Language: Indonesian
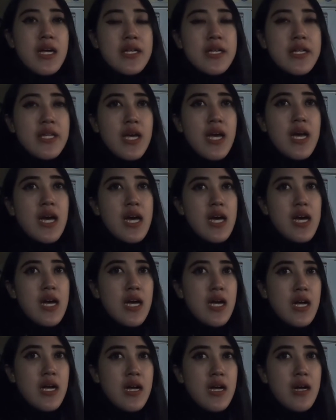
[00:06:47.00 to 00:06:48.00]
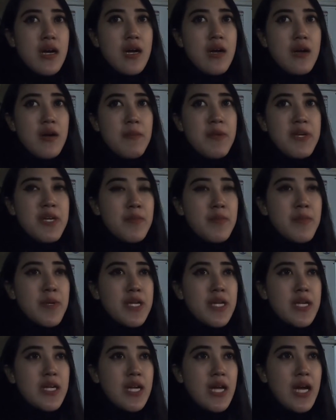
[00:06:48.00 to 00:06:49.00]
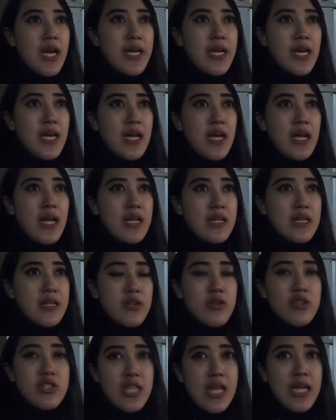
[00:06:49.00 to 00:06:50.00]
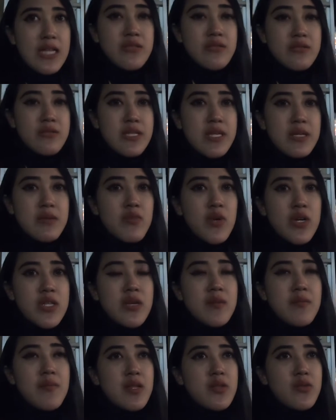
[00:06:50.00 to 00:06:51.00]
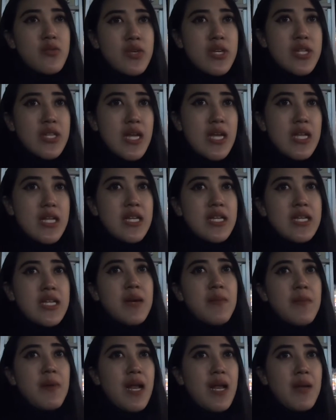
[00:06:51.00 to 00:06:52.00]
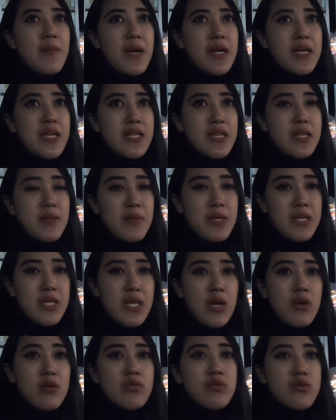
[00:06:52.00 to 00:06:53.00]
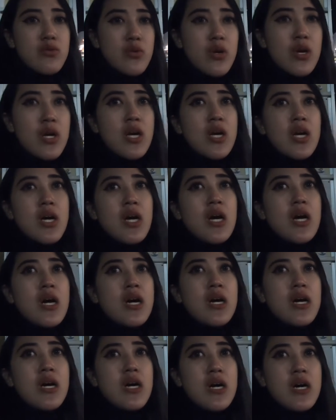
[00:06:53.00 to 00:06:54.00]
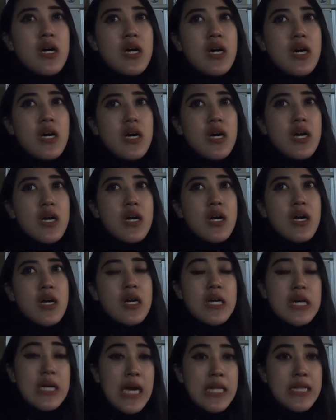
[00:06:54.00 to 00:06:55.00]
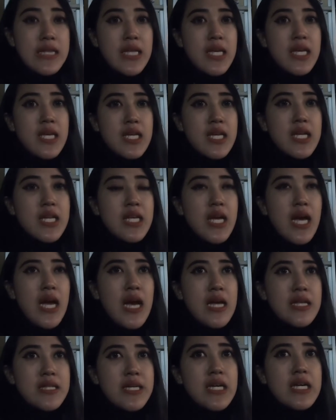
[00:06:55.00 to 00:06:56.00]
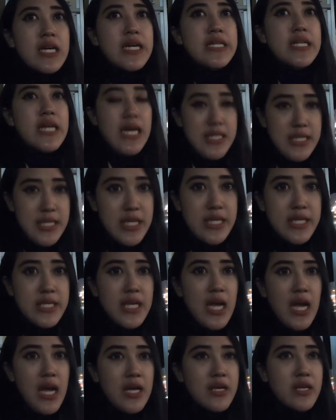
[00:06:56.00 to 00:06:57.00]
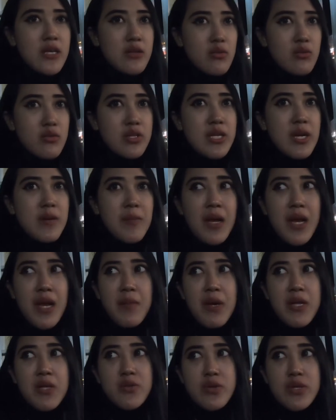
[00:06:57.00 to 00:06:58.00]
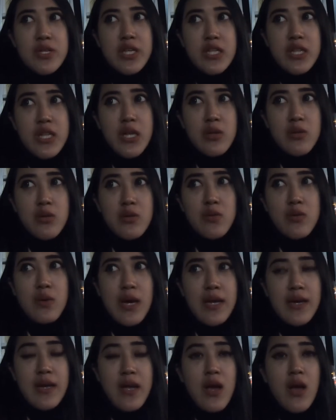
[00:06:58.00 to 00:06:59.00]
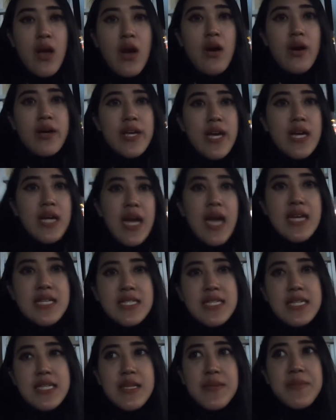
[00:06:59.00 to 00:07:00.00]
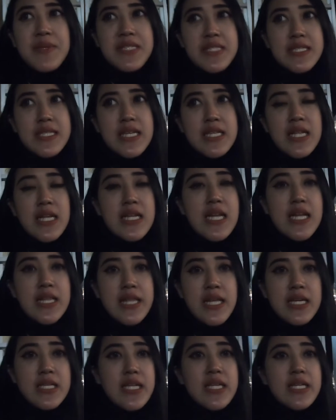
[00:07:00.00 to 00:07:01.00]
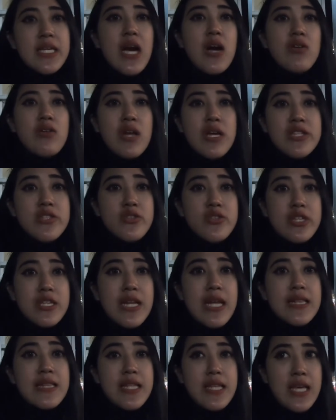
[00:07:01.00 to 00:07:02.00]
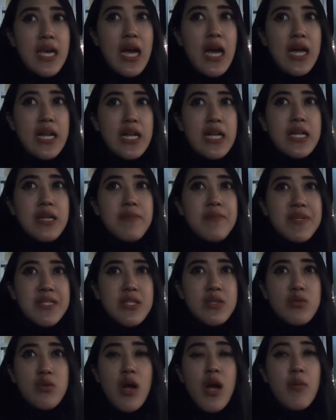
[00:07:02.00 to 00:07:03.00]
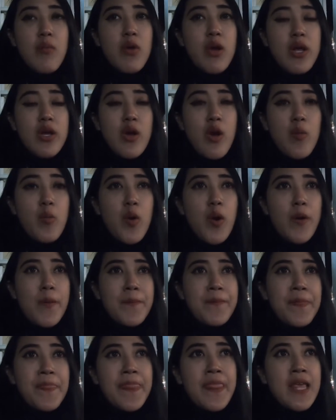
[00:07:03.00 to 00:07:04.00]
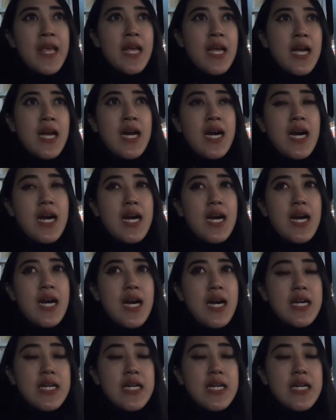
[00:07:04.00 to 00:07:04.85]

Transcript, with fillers: dia bener-bener kayak terus lanjutin buat ngebantu kita dan dia malah manggil temennya untuk uh, ngegantiin dia jagain kasirnya gitu dia malah bantuin kita duluan oh ya guys ini bis kita datang jadi aku lanjutin nanti ya karena di bis itu nggak boleh ngomong uh,